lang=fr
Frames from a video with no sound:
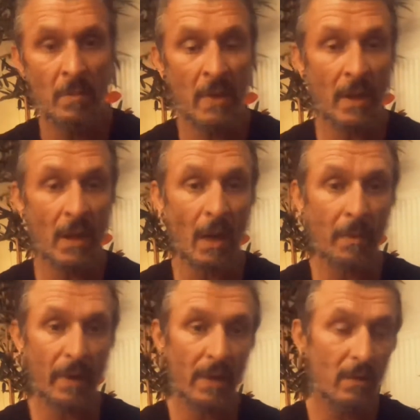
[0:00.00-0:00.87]
Mais
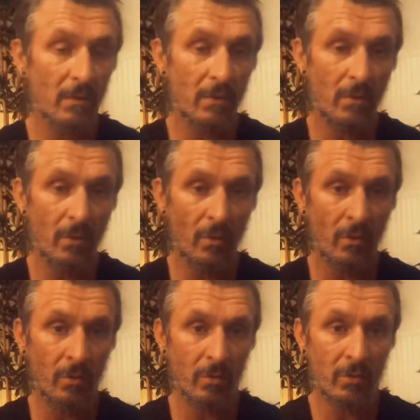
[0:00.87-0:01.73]
après, euh,
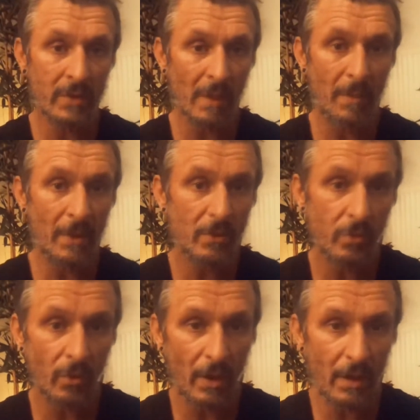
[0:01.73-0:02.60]
on ne sera pas
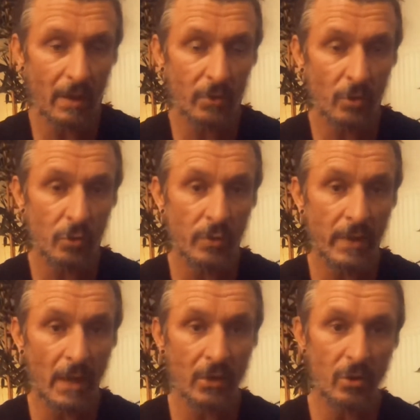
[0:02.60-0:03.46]
sur un, dans une
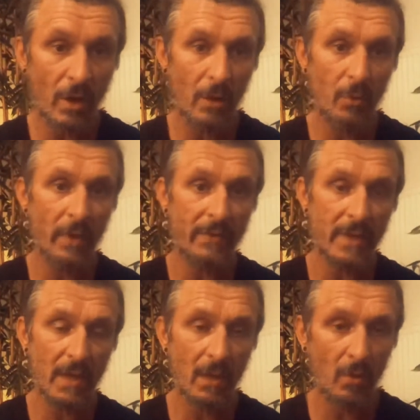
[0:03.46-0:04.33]
cage à
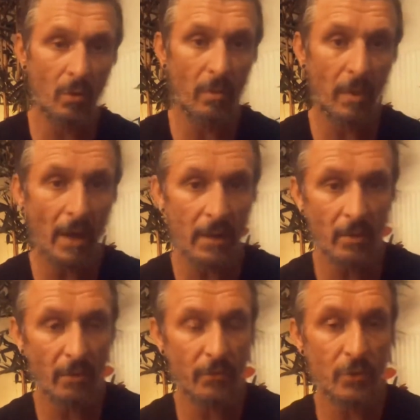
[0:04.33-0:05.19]
l'UFC ou au Pride
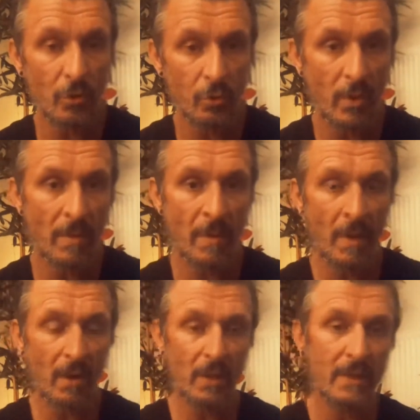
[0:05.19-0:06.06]
en faisant du
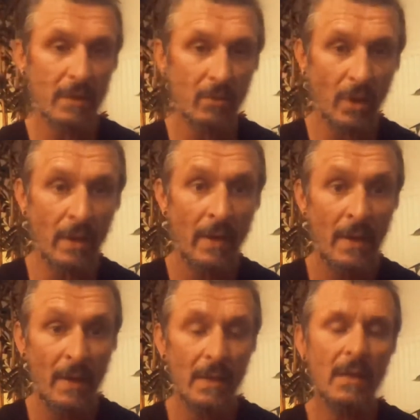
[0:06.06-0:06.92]
MMA, etc.
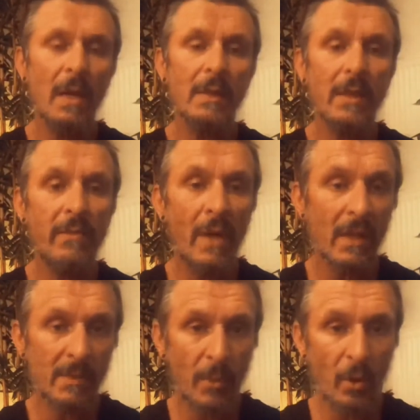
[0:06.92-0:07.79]
Là, ça devient
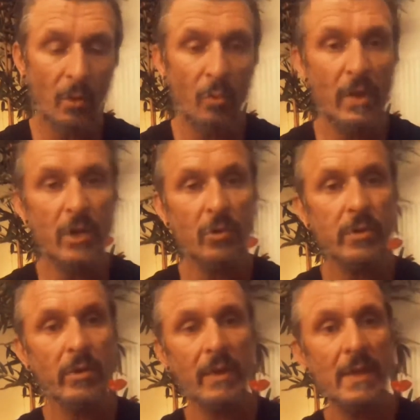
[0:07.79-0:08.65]
un sport où les gens
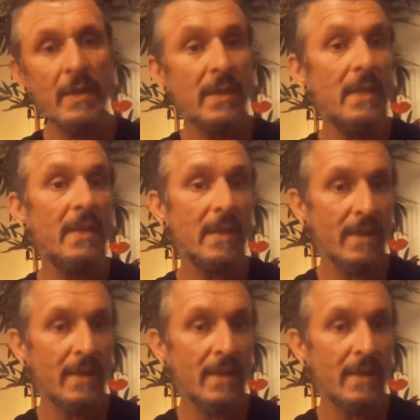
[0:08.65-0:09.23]
s'entraînent 6 à